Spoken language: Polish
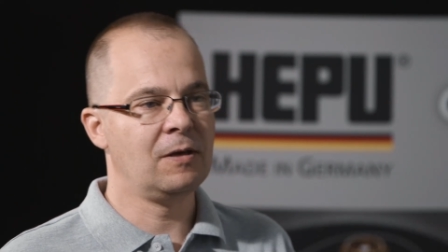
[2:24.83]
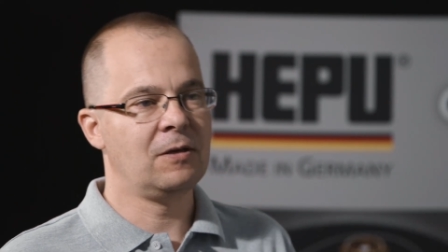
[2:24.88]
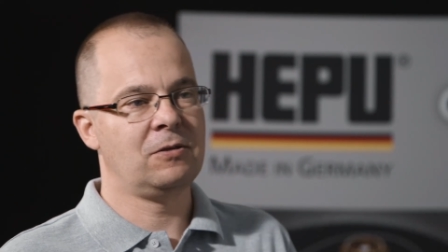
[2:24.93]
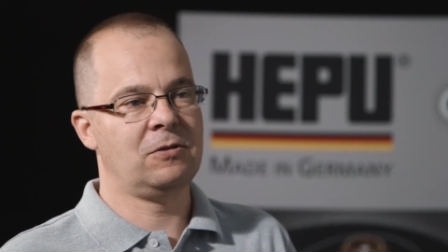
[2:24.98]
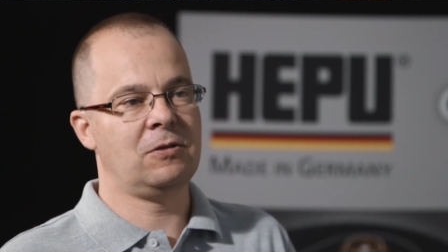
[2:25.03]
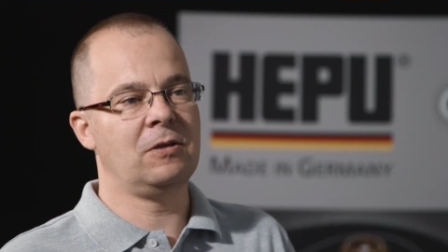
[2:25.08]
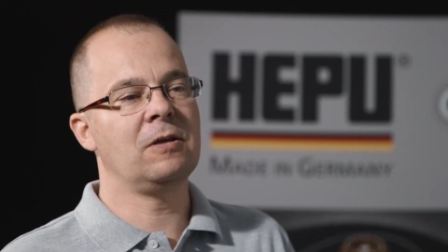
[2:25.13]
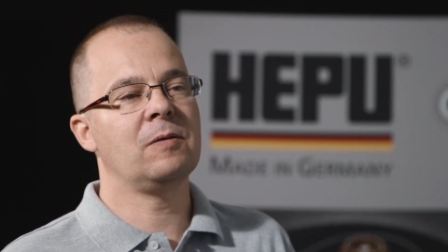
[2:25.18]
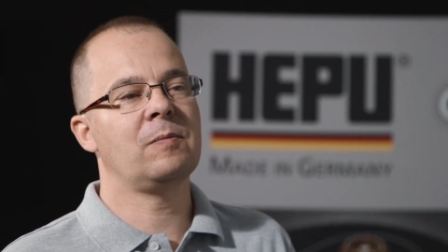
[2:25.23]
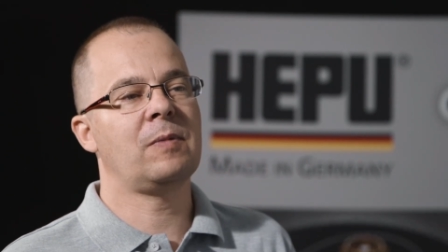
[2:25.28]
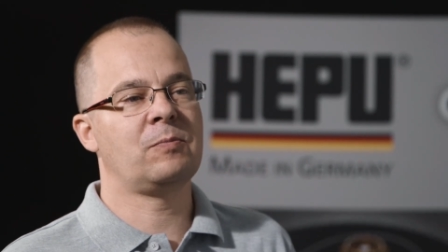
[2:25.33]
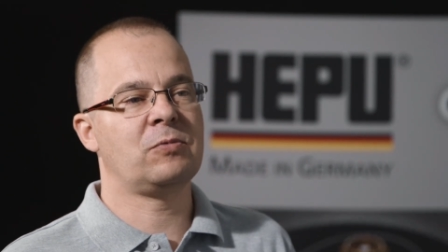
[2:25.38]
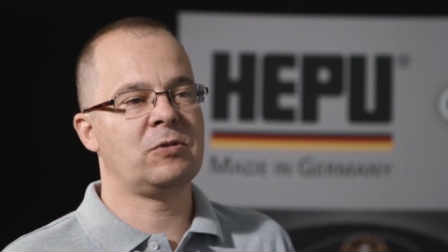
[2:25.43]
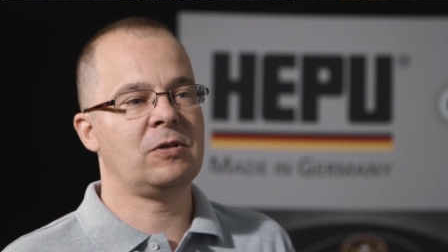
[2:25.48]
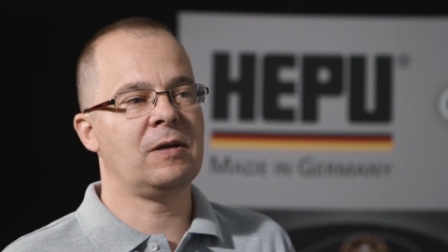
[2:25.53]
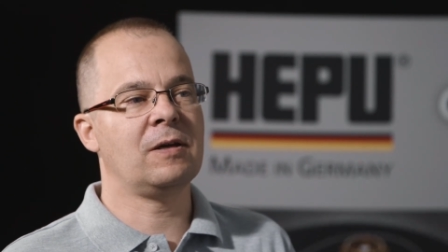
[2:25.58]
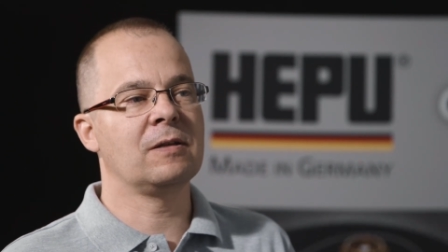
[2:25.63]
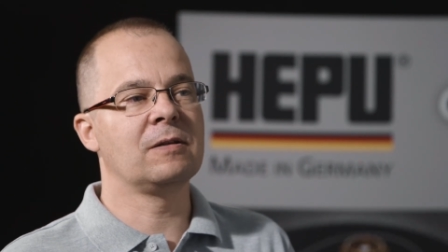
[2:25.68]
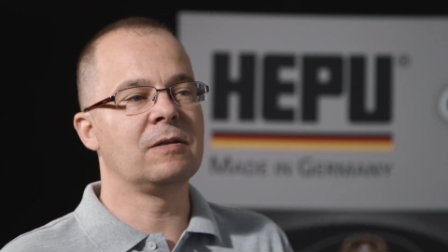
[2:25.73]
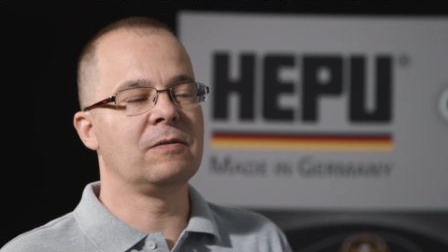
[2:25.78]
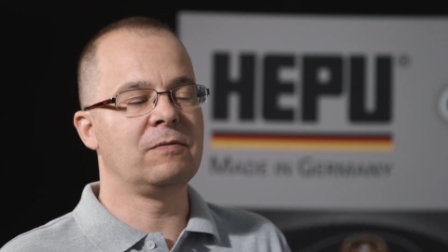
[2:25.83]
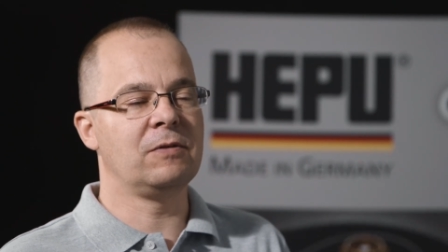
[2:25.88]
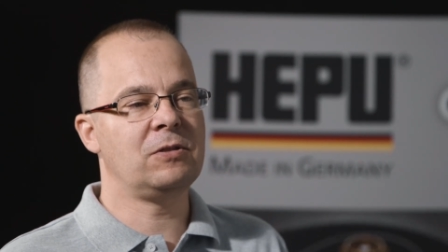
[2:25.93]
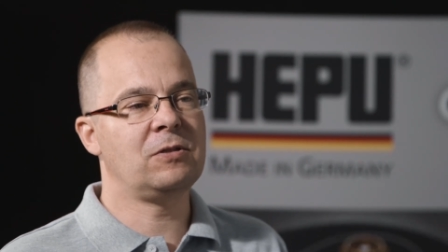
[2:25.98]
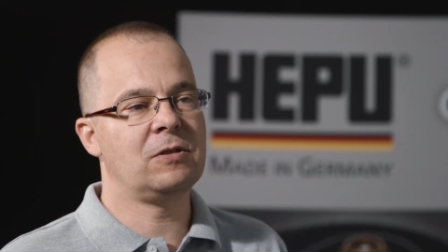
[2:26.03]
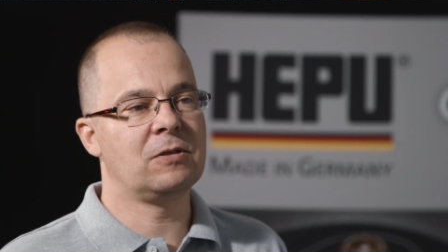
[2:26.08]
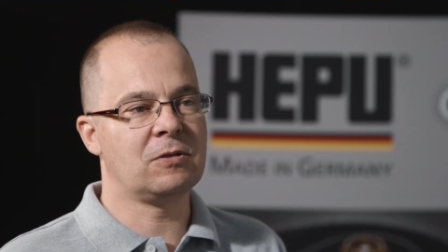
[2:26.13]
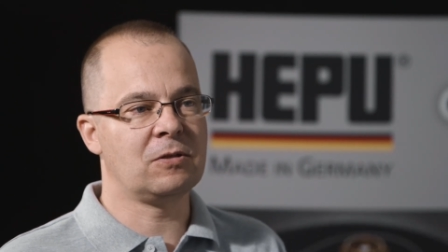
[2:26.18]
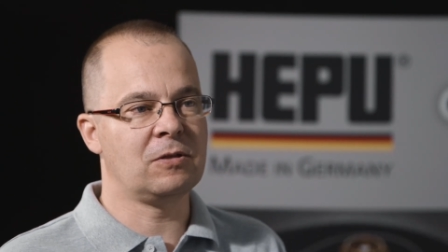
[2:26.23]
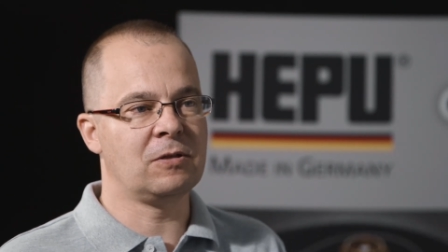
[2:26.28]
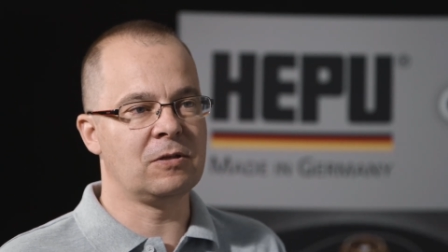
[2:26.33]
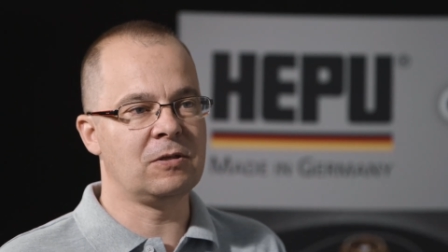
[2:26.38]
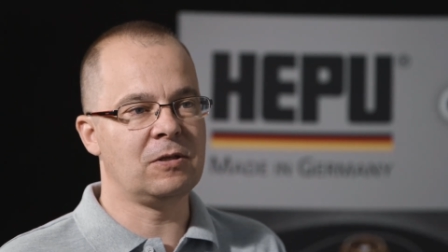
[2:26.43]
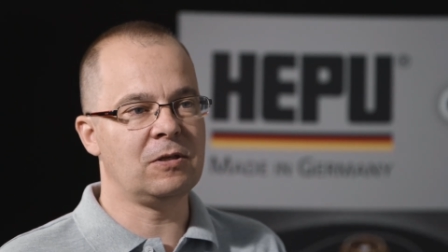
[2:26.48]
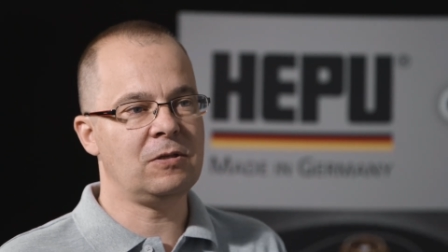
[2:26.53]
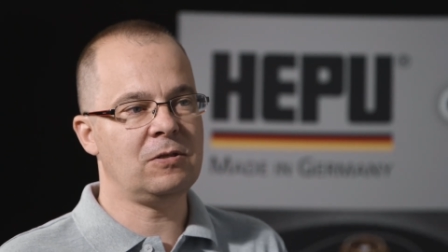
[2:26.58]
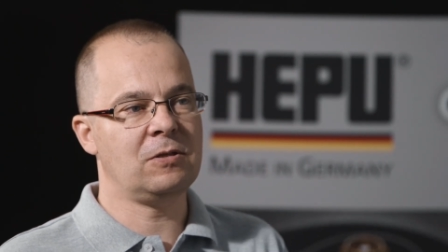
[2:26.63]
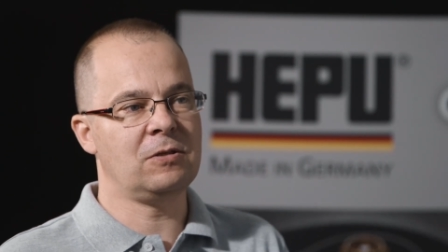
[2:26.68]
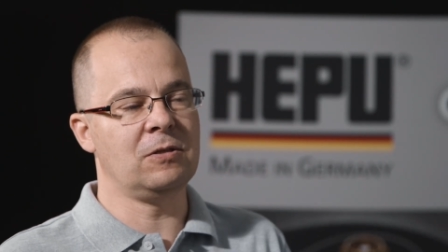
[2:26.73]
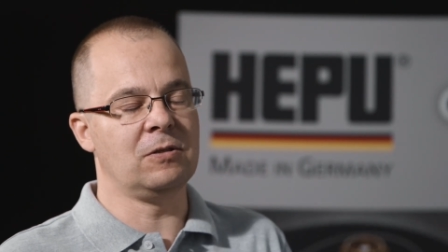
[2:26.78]
Silnik ma przejechane
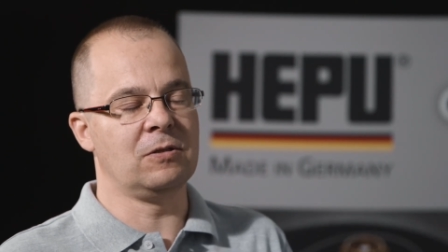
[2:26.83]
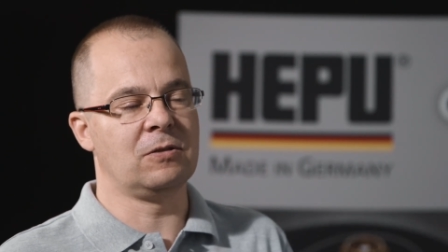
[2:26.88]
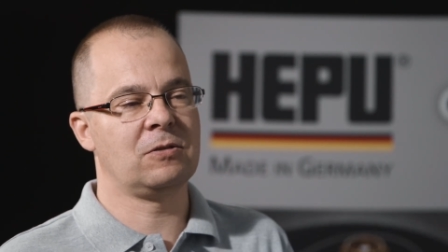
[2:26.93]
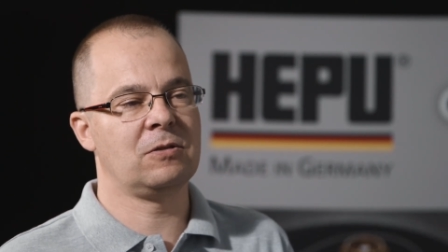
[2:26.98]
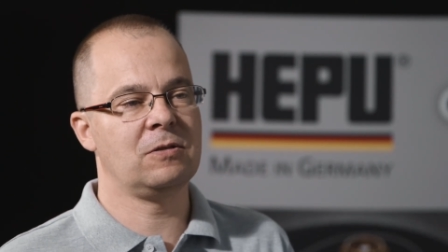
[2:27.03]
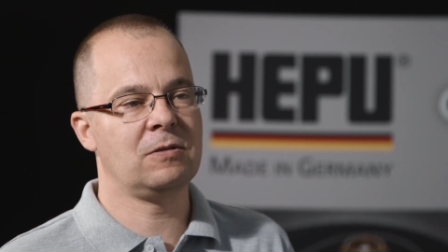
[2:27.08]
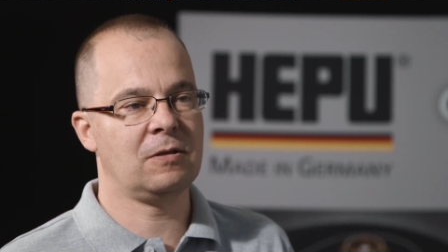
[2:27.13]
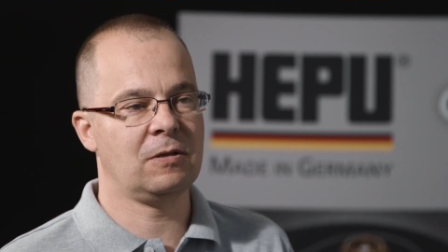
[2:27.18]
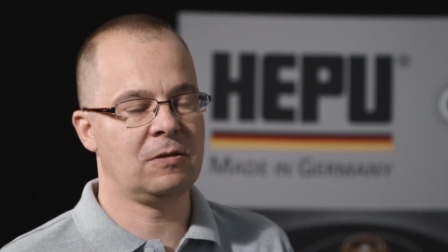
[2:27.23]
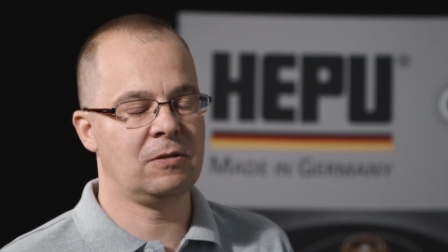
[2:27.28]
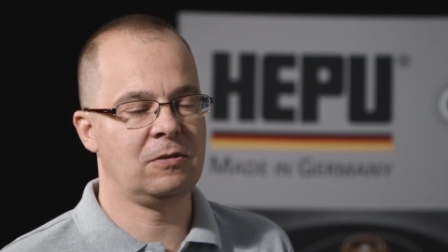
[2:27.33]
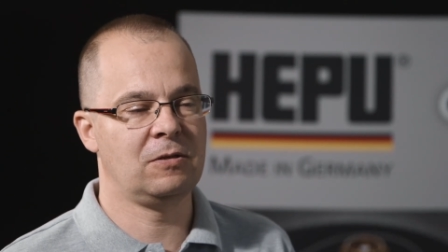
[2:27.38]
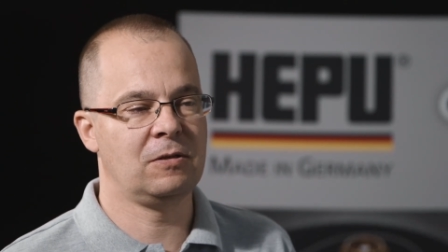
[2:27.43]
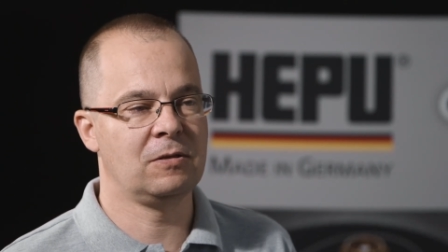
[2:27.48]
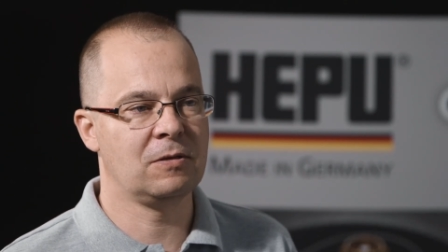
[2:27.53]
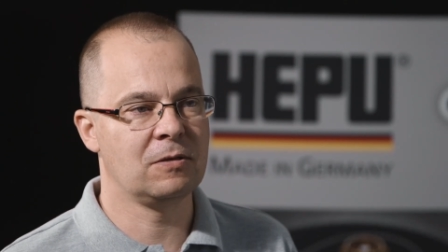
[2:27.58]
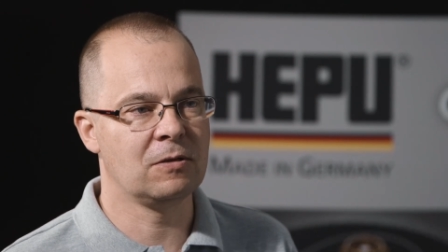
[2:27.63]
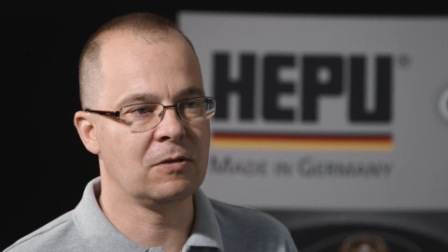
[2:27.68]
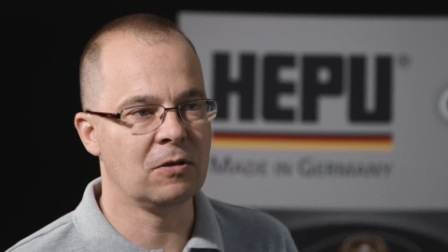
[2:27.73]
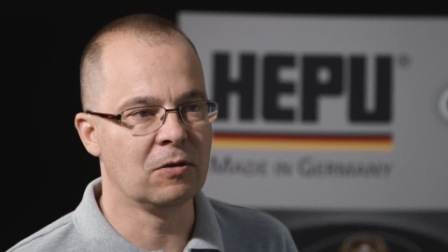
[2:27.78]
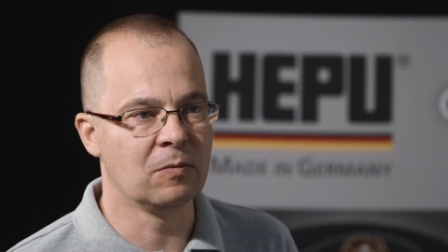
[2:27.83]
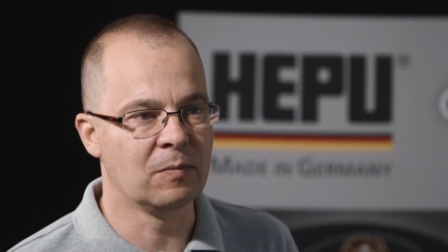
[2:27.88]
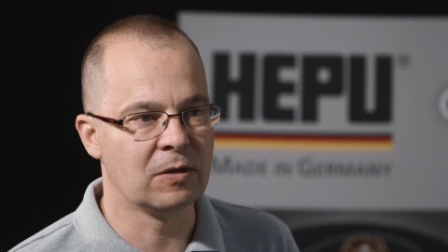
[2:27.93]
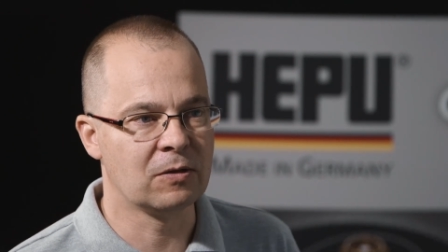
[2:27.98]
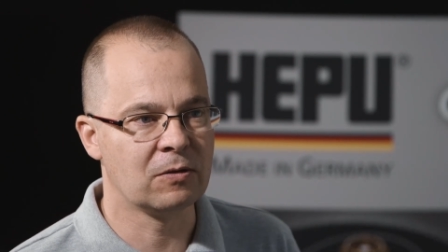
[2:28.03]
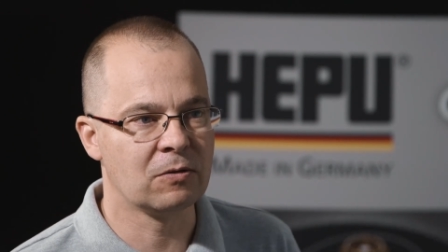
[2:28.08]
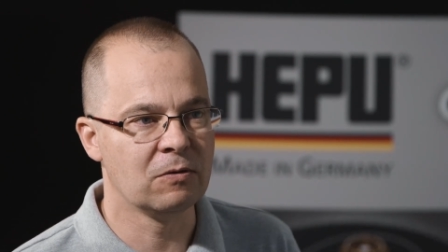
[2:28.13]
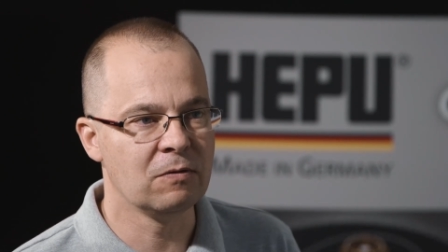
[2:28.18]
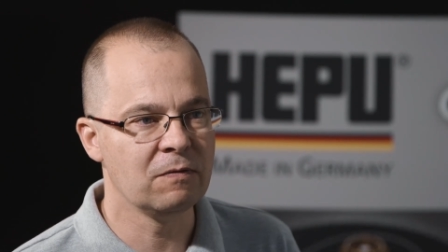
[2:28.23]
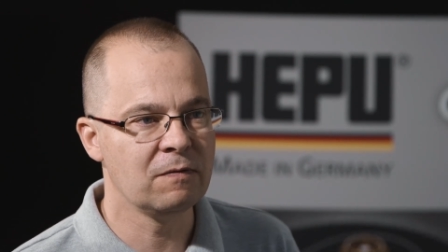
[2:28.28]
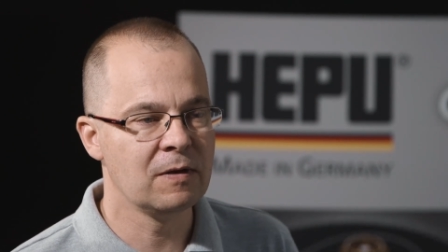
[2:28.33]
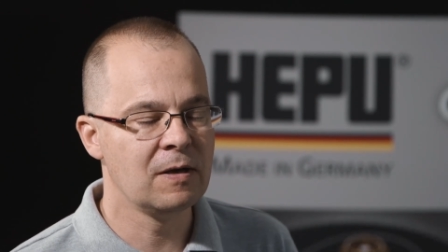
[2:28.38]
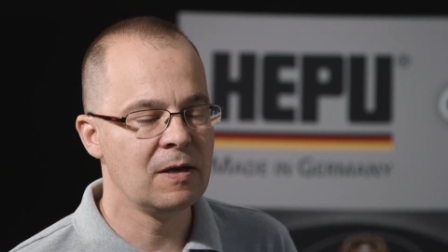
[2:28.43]
240-300 tysięcy kilometrów.